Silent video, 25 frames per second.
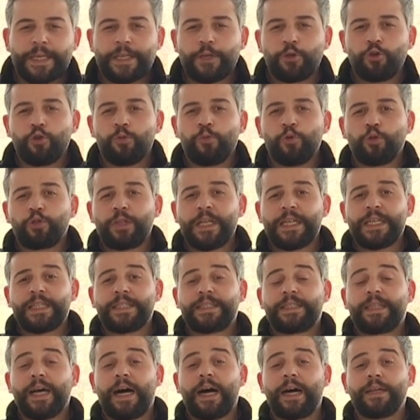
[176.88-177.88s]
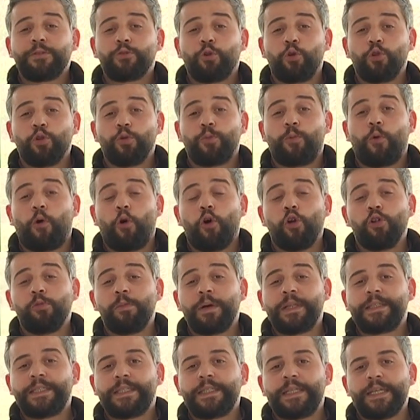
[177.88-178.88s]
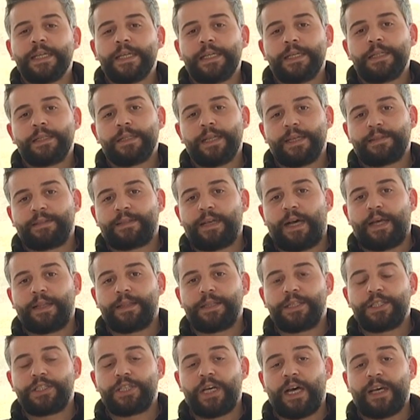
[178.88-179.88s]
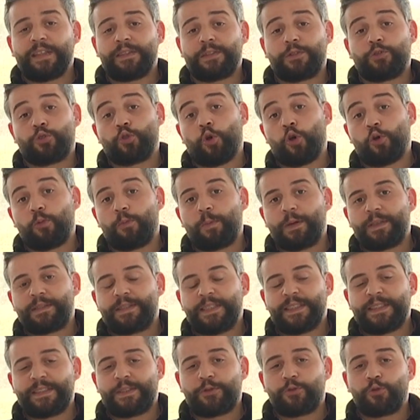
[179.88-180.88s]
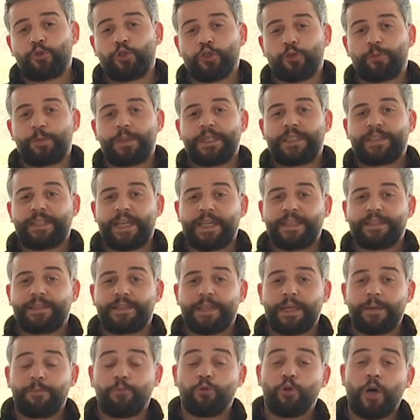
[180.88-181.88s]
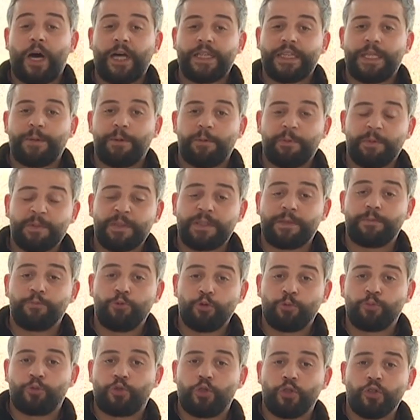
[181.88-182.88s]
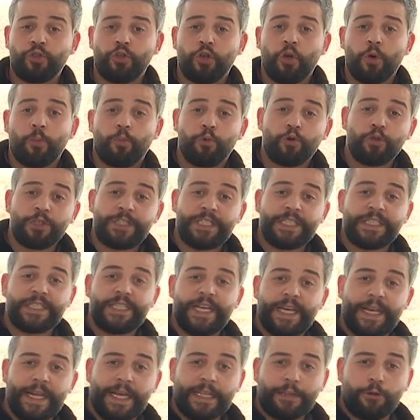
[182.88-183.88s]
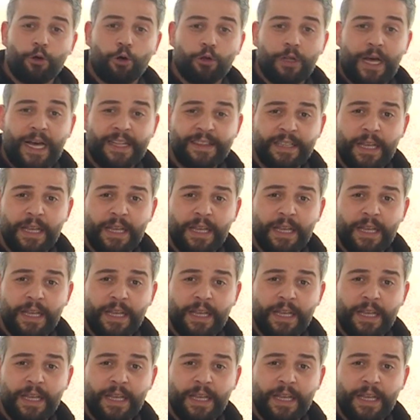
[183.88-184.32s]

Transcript: yumurtanın taze olup olmadığını nasıl anlayacağız? Çok basit küçük bir testle bunu anlamamız mümkün. Bunun için gerekli olan